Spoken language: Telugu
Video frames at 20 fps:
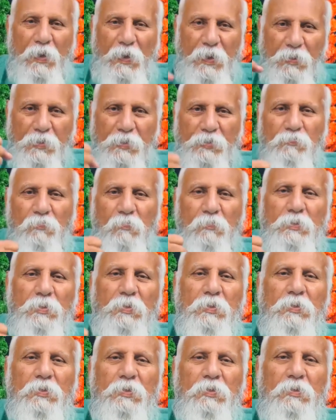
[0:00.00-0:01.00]
ఆ
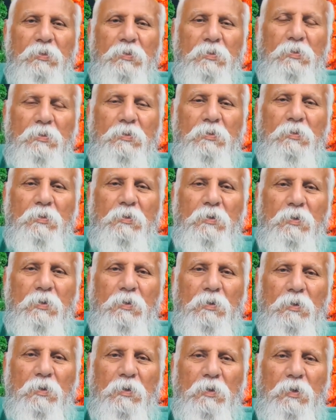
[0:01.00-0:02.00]
నాయకత్వం అనేది
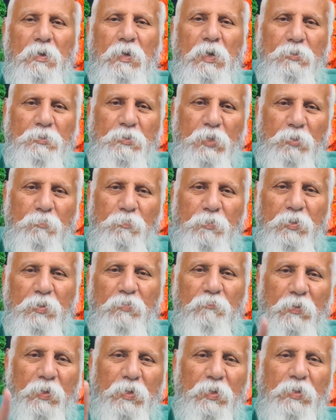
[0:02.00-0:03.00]

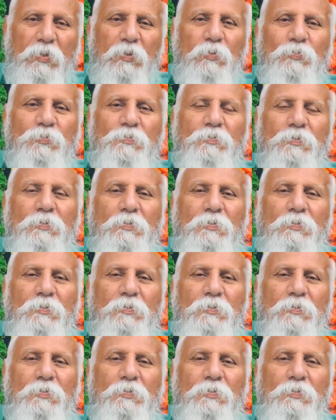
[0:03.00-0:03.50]
ఆధ్యాత్మికత ద్వారానే